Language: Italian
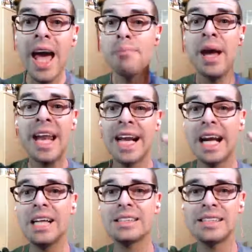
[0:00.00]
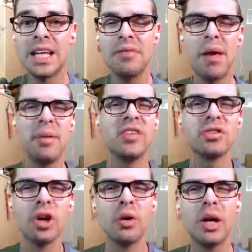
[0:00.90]
Ebbene ragazzi, se vi è
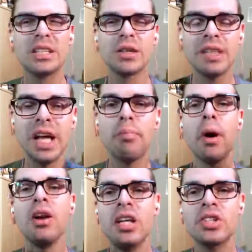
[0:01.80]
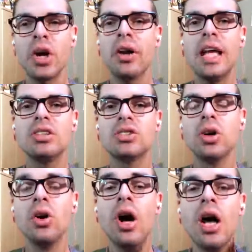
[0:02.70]
piaciuto questo video pollicione in
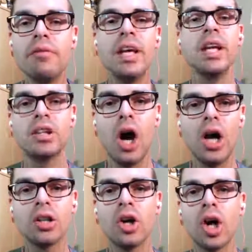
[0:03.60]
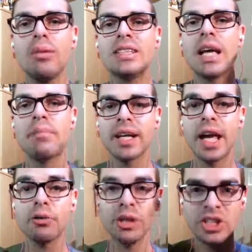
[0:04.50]
su, vi ricordo come sempre
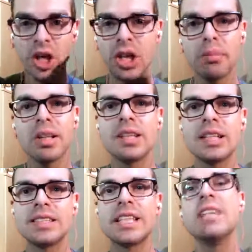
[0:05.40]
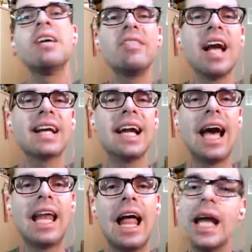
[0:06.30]
che qui sotto potete iscrivervi al
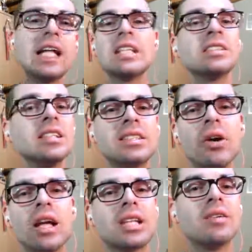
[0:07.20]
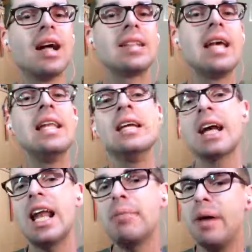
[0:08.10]
canale. Nella descrizione trovate i
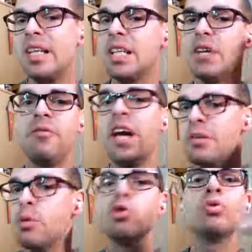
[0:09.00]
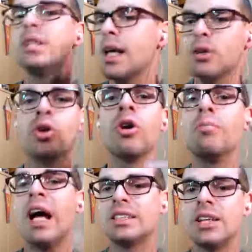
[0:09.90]
link alle pagine Facebook, Twitter, Google+.
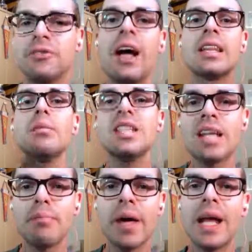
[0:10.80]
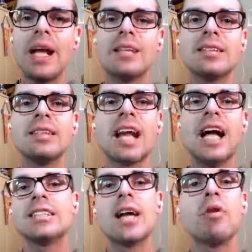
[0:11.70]
Fatemi sapere,
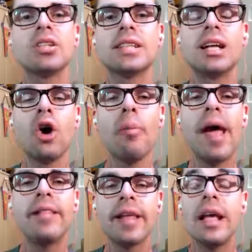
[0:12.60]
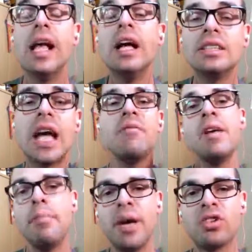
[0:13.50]
grazie ai vostri commenti, se vi
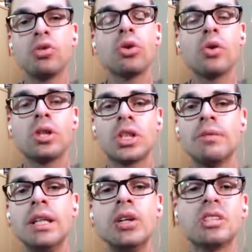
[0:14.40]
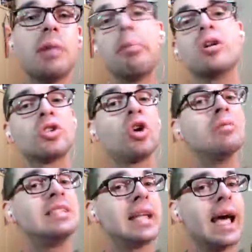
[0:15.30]
è piaciuto questo video, se posso
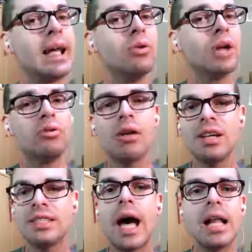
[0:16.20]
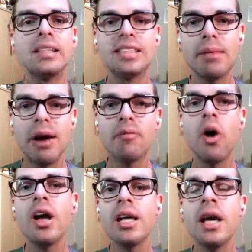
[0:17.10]
cominciare una nuova serie insieme a
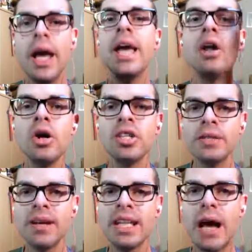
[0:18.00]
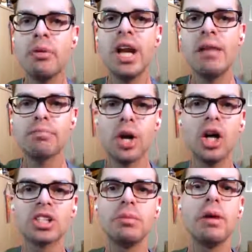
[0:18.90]
voi. E noi ci vediamo nel
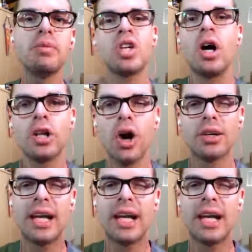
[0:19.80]
prossimo episodio.